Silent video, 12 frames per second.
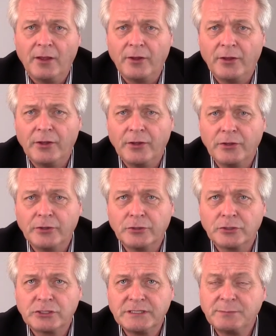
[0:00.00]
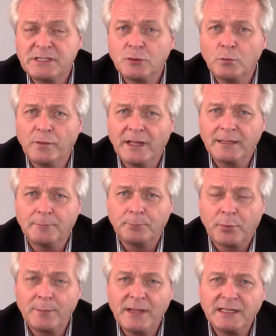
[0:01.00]
Euh, des petites nouvelles.
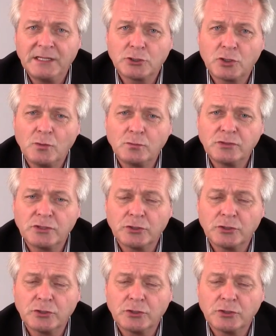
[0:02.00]
Première des choses,